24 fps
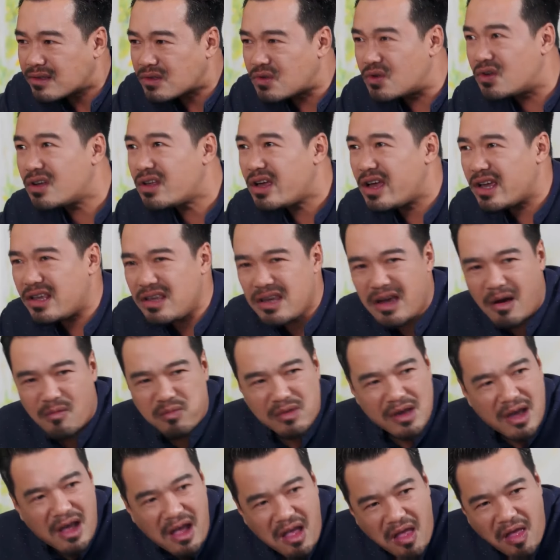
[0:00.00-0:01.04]
tôi nói thiệt với
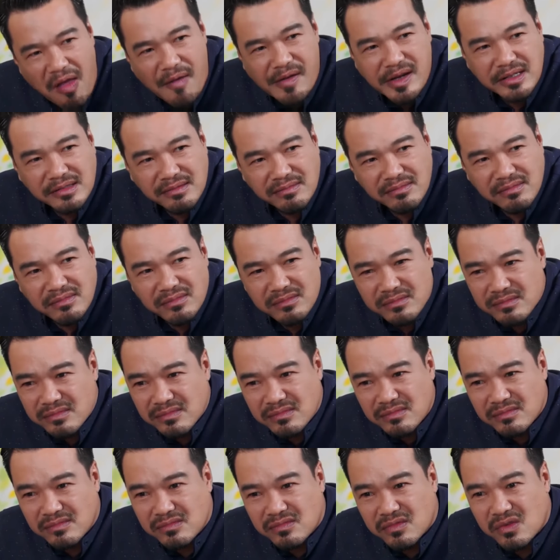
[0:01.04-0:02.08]
ông nha
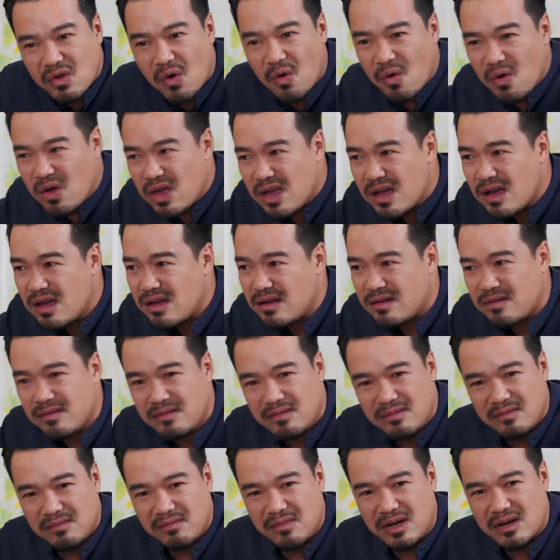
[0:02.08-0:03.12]
tôi á
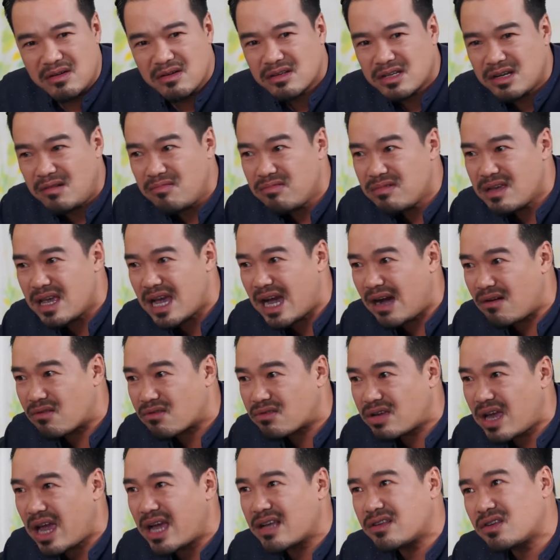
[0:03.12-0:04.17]
mà được sống giàu
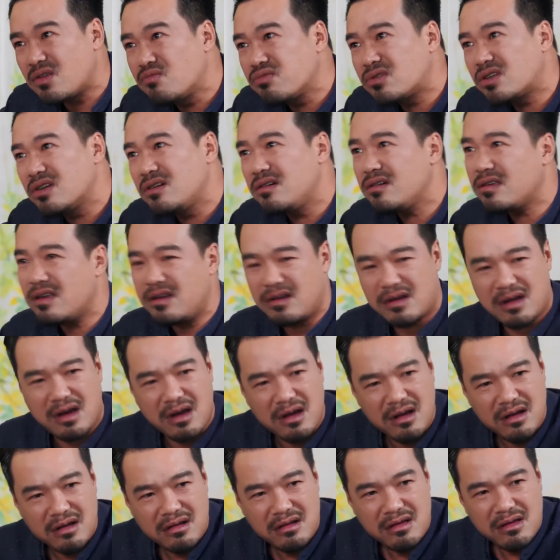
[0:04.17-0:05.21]
sang sung sướng như nó
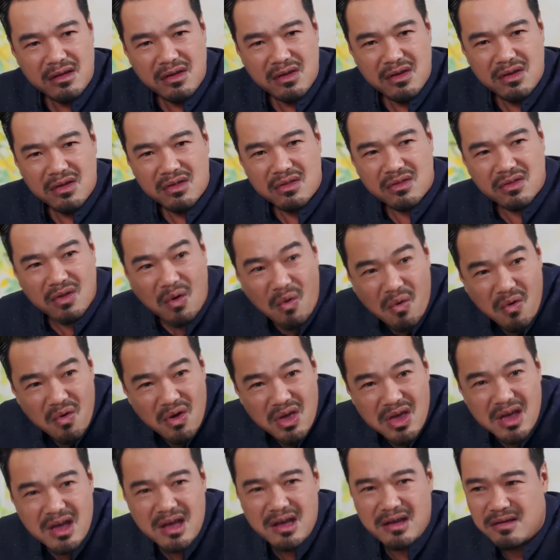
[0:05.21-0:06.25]

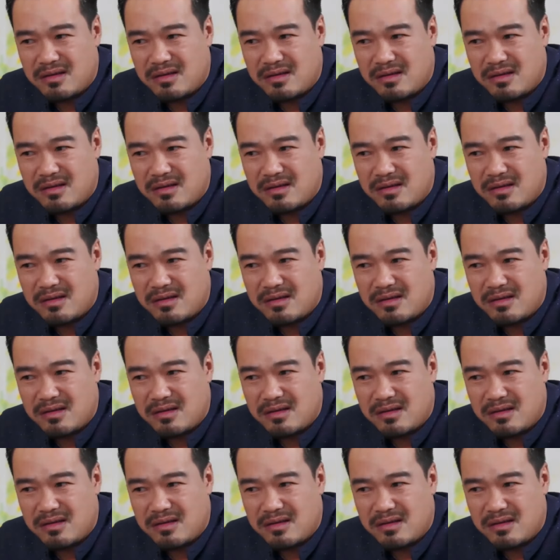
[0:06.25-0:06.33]
tôi